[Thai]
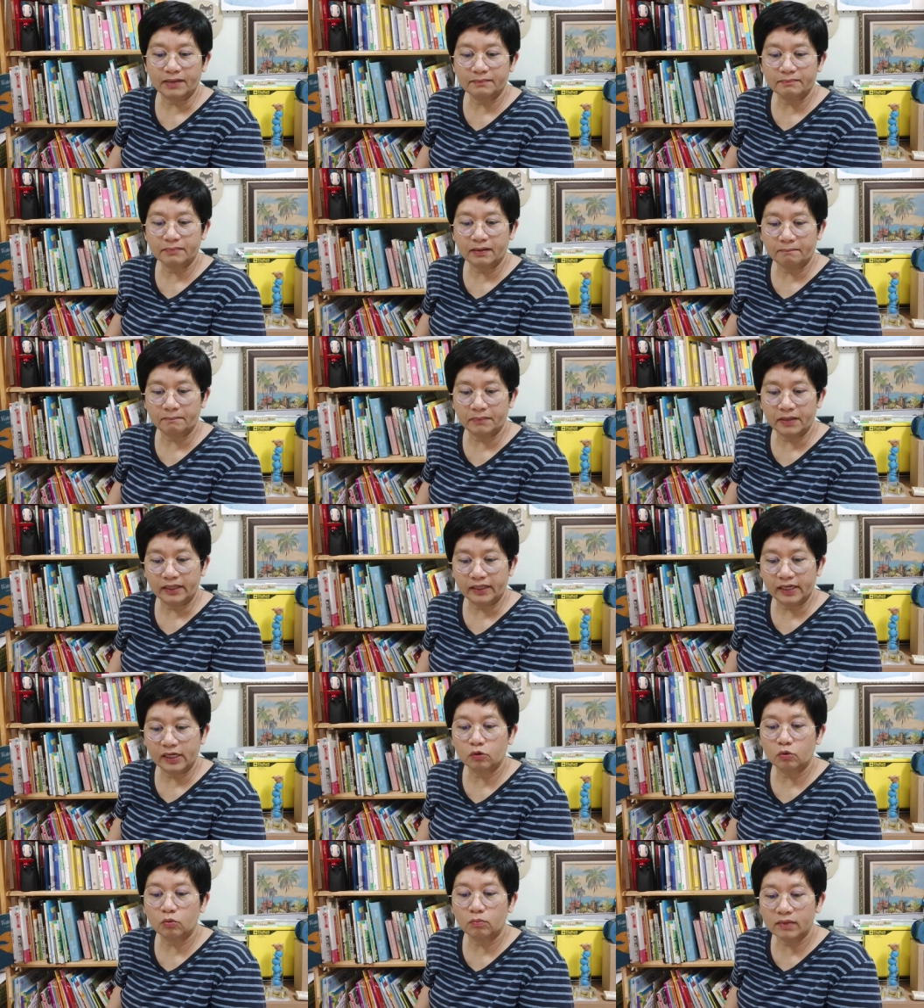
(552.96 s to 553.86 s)
รถปรับเปลี่ยนได้
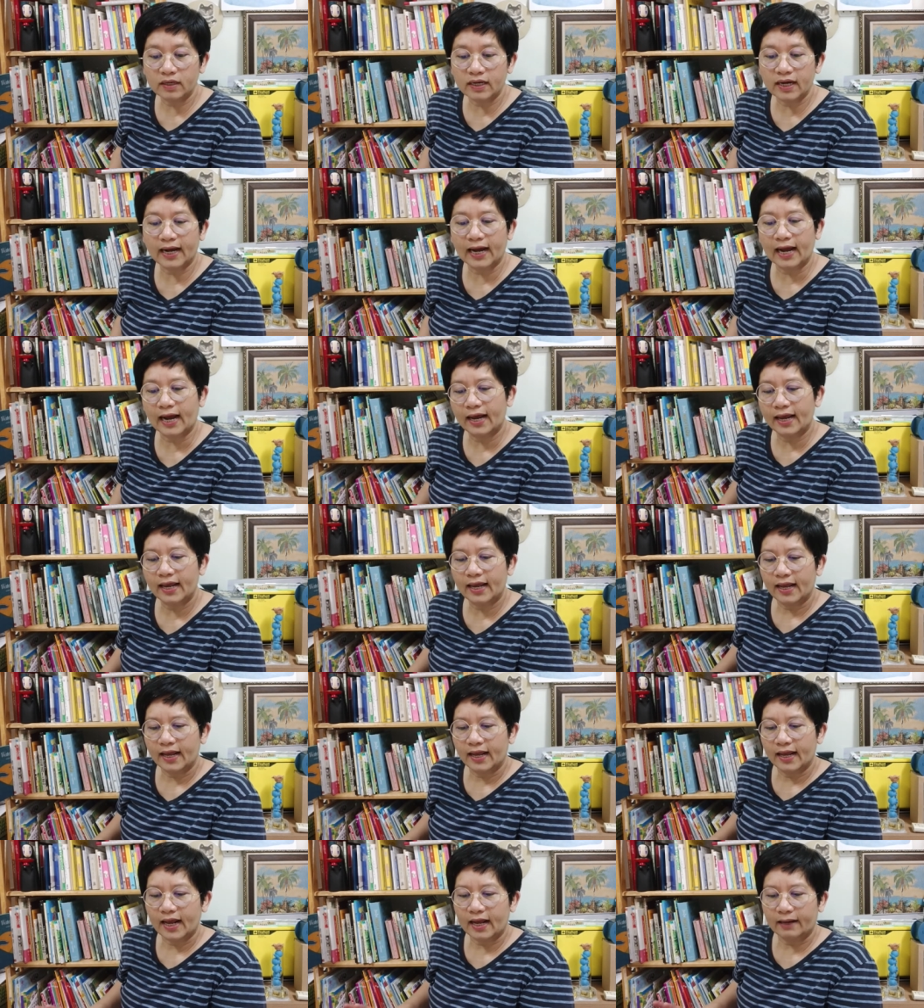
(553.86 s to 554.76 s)
ทุกเมื่อค่ะ
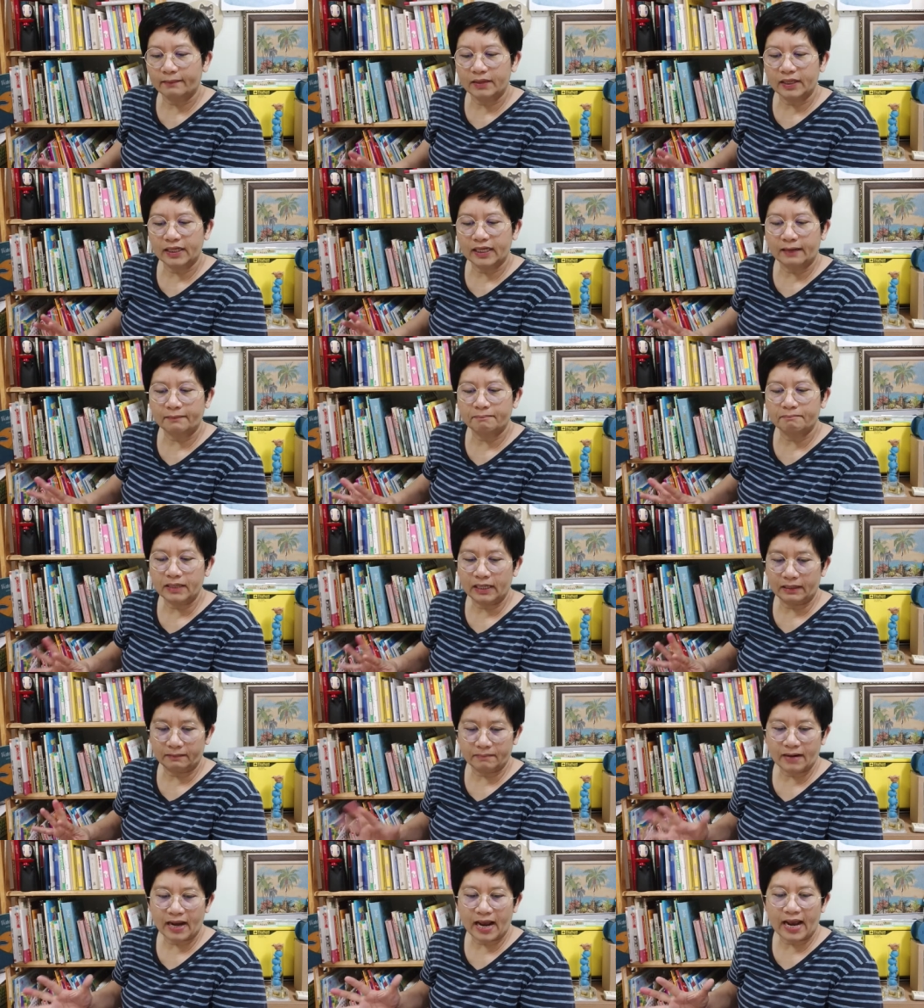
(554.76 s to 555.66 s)
หากมีการเปลี่ยน
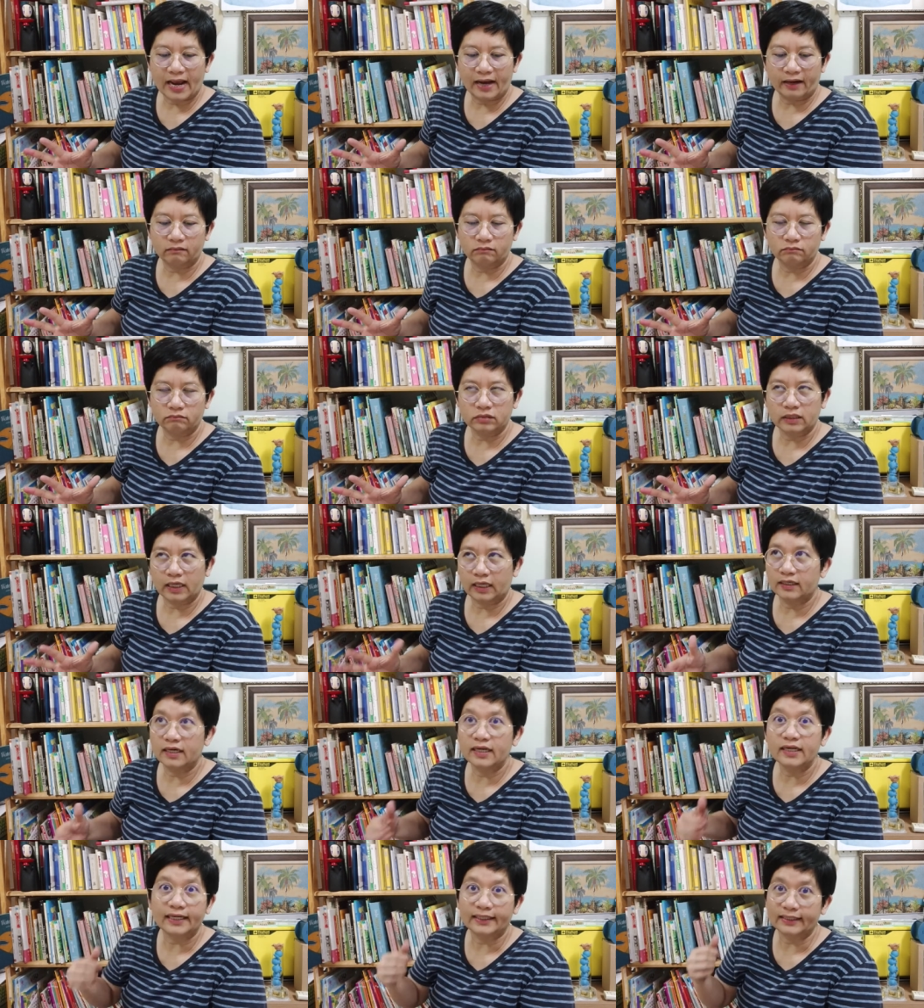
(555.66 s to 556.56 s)
แปลงทั้ง
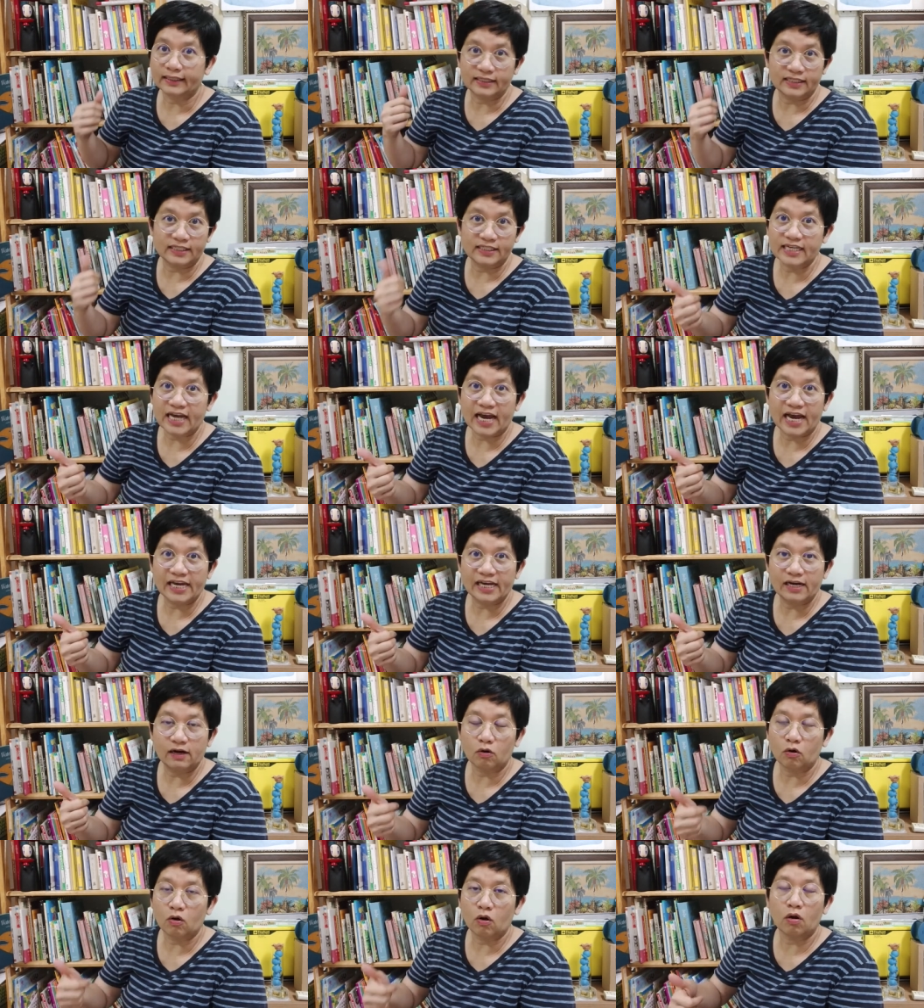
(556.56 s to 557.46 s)
เรื่องการตัดสินใจ
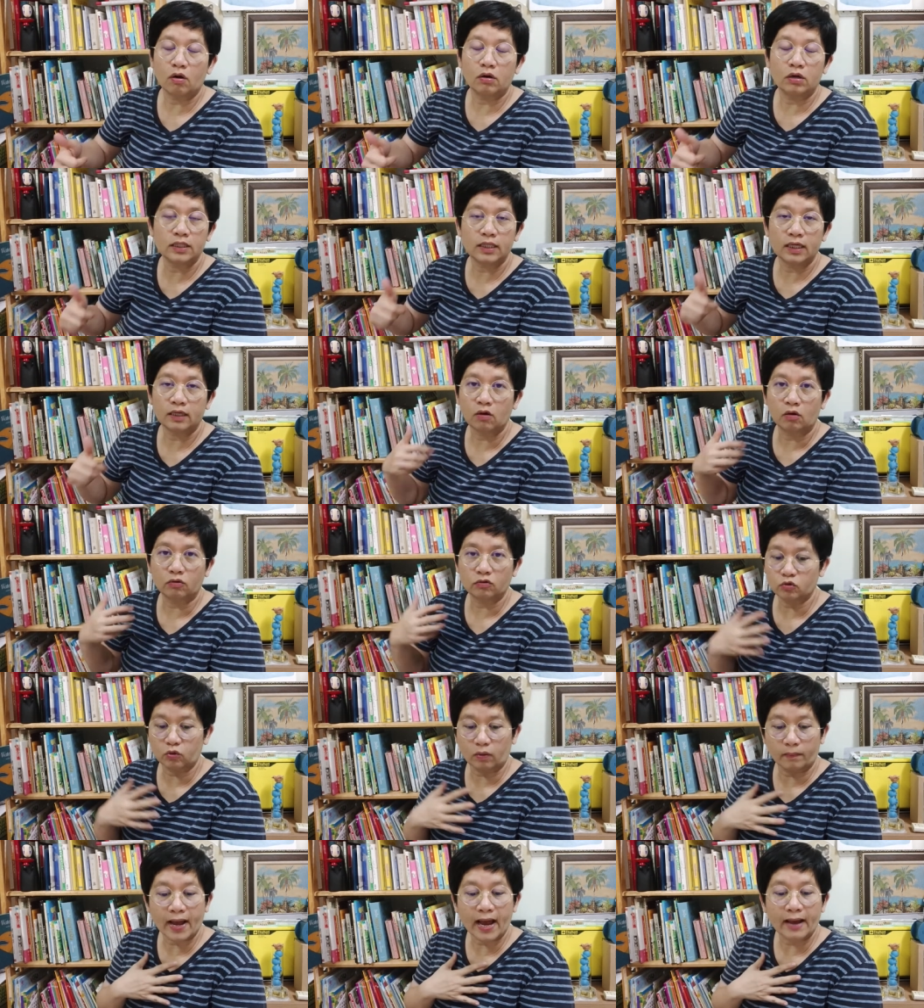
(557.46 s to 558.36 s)
แล้วก็เรื่องของสุ
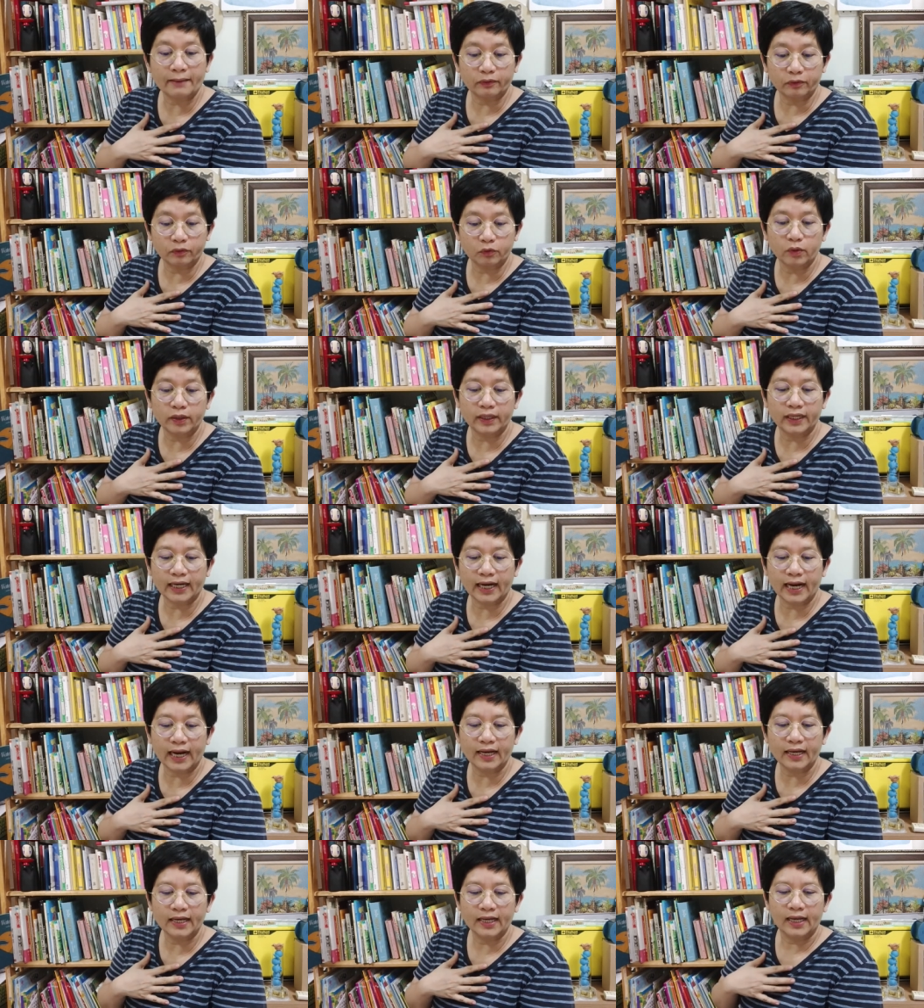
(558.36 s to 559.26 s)
ขภาพเราด้วยนะคะ
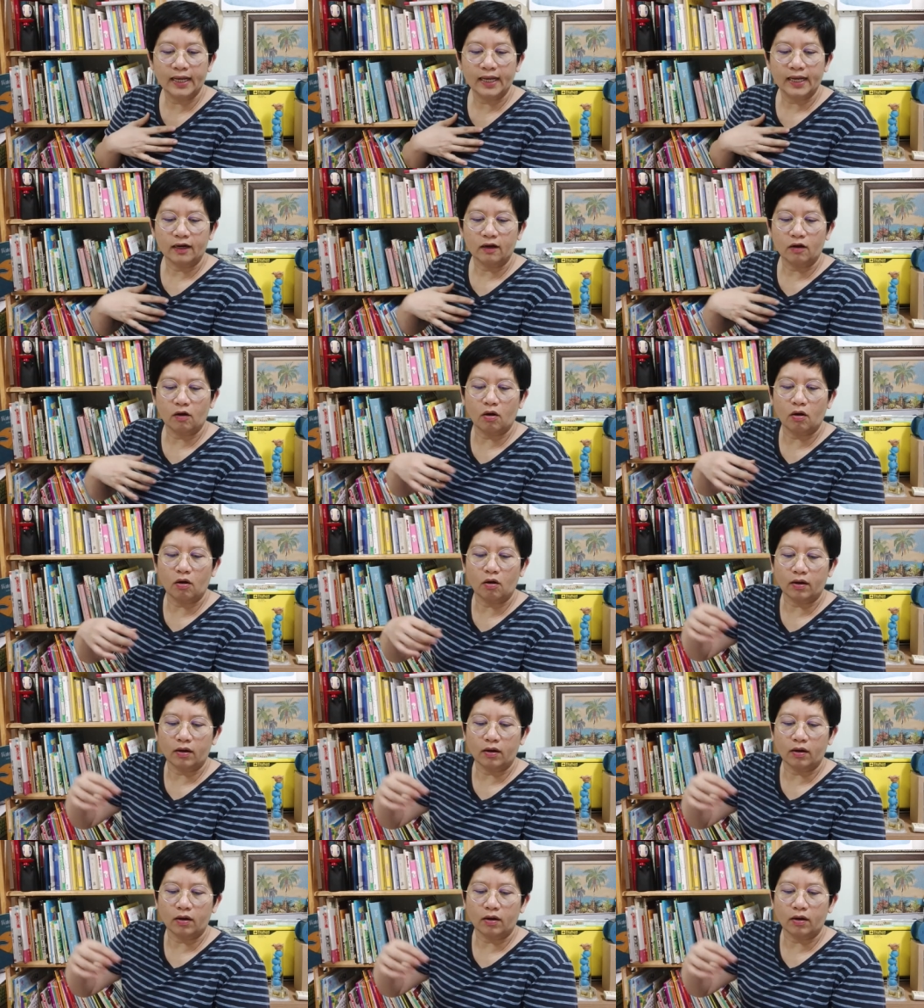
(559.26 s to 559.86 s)
ก็